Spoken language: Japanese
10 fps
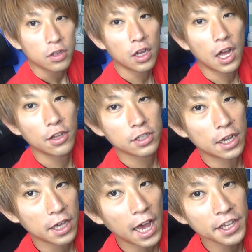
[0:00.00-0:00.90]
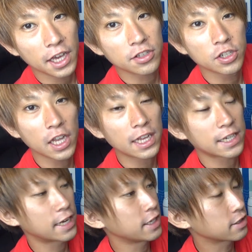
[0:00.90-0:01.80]
なんかあのさっき背景ついてた
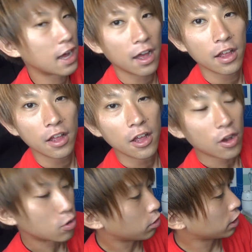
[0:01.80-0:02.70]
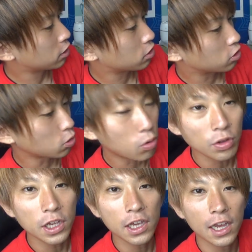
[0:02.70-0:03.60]
じゃないですかこれど
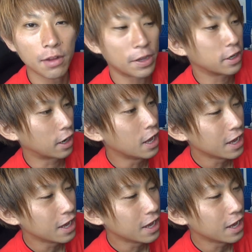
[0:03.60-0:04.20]
こにやればいいんかな